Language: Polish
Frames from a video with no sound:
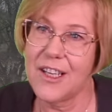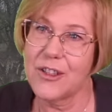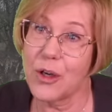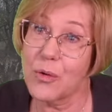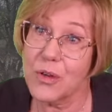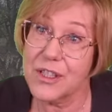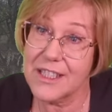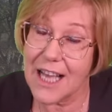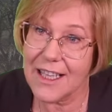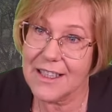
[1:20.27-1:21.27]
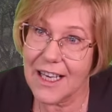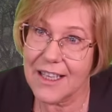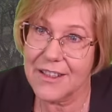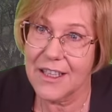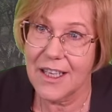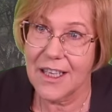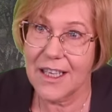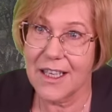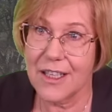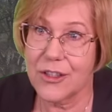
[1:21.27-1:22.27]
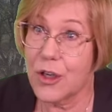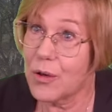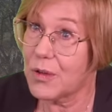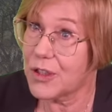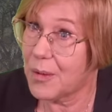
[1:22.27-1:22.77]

ciągłość zadań, ciągłość